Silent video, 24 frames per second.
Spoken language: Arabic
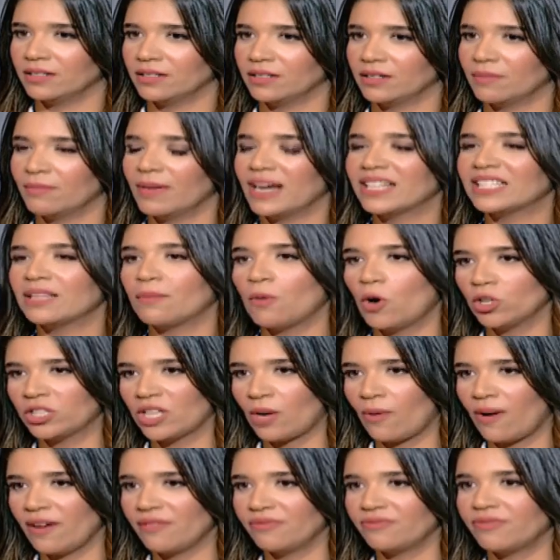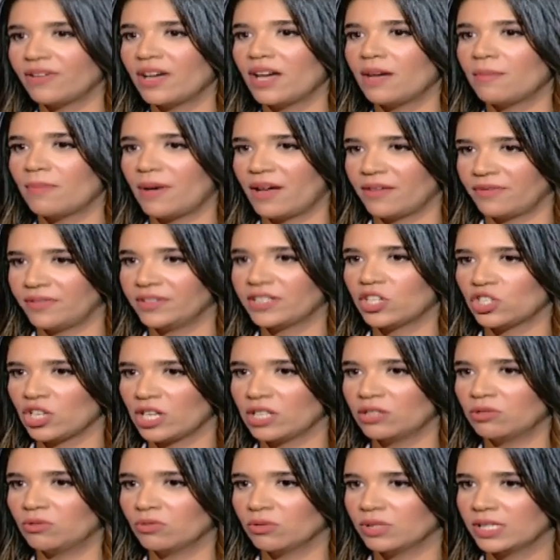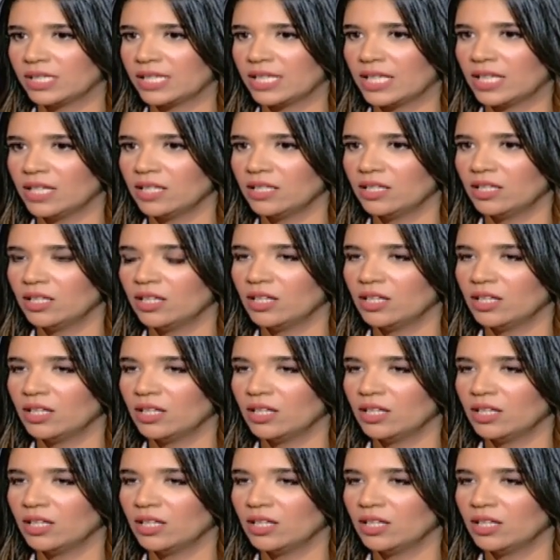اه كان بعد ما هو توفى بقى في تشتت لا يعني؟ مش